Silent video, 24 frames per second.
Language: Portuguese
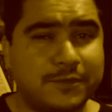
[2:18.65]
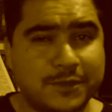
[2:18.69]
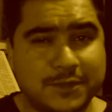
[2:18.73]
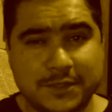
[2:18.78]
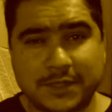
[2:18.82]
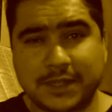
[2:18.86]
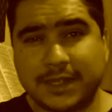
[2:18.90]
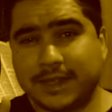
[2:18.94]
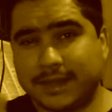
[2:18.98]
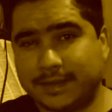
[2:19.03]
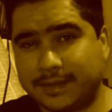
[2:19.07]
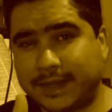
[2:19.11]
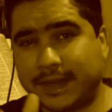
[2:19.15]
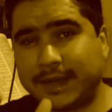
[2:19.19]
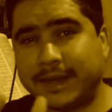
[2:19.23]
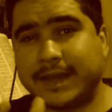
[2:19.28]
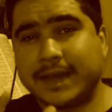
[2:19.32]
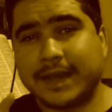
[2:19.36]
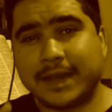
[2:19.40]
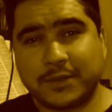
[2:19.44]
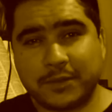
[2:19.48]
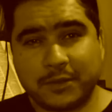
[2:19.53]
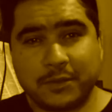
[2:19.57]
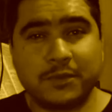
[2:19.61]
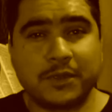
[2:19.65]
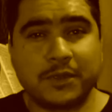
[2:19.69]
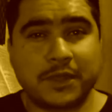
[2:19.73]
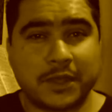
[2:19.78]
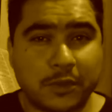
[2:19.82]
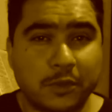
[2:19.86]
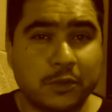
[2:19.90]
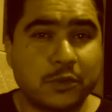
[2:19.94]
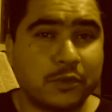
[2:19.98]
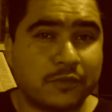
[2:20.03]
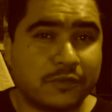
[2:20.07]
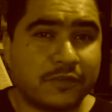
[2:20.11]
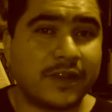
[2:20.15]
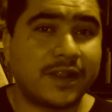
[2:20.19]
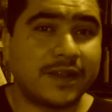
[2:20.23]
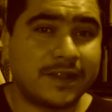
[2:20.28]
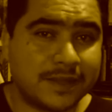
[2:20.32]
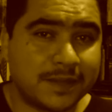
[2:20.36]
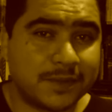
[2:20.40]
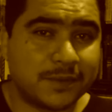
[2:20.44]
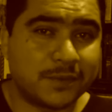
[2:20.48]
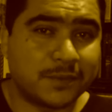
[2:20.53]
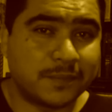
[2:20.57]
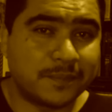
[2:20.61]
Você tá ligado do que, que eu tô
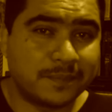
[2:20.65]
falando?